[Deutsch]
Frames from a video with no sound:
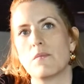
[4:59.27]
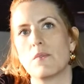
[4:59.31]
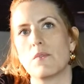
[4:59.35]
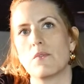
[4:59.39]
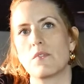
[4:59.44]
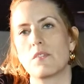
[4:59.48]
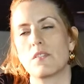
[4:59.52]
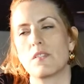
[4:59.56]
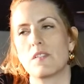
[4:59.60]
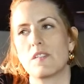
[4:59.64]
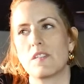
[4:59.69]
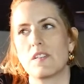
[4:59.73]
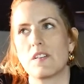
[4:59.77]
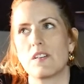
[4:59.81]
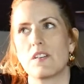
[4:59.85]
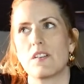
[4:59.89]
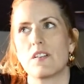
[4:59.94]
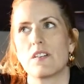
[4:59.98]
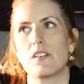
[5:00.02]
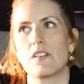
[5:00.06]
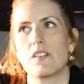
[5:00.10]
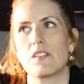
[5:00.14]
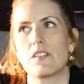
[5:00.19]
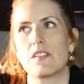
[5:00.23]
Und
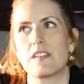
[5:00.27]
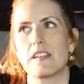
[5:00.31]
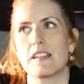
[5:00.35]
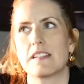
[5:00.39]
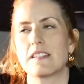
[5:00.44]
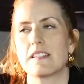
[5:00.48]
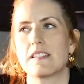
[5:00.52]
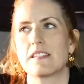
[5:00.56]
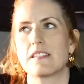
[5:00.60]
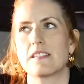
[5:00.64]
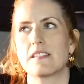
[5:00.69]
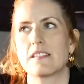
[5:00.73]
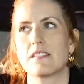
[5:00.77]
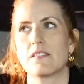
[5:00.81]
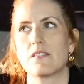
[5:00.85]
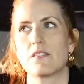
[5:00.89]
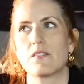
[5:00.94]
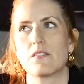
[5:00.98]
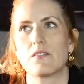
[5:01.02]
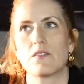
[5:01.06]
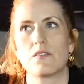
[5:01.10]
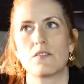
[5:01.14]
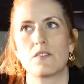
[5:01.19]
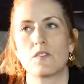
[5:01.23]
äh, das ist
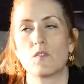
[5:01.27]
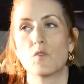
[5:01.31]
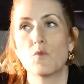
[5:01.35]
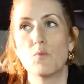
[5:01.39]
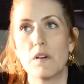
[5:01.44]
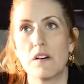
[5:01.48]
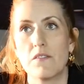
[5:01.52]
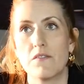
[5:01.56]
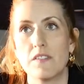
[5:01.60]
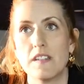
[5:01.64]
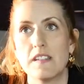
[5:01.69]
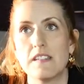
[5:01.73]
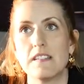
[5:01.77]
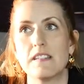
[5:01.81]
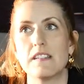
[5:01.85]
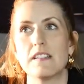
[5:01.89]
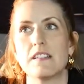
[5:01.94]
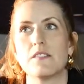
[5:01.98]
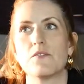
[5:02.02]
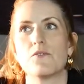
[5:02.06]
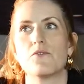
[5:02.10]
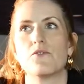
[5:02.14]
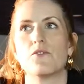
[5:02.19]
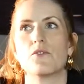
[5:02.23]
super
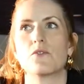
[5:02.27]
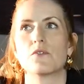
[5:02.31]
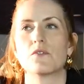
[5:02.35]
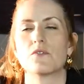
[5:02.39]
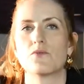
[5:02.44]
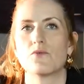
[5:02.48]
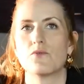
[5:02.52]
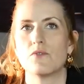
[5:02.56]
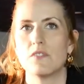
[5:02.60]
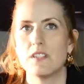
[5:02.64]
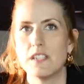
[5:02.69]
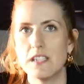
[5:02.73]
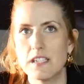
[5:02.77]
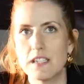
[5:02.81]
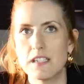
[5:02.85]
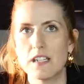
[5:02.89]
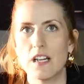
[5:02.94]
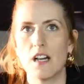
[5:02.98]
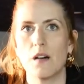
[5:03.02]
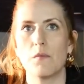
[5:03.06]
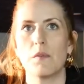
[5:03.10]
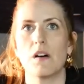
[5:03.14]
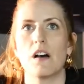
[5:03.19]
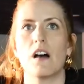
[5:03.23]
wichtig, funktioniert
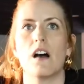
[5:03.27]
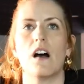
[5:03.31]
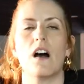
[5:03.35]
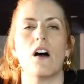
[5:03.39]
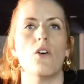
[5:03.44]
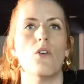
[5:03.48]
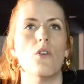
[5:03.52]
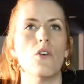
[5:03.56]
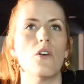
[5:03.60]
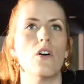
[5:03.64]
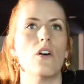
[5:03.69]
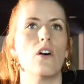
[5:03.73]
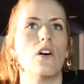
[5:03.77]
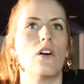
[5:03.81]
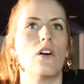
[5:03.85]
aber auch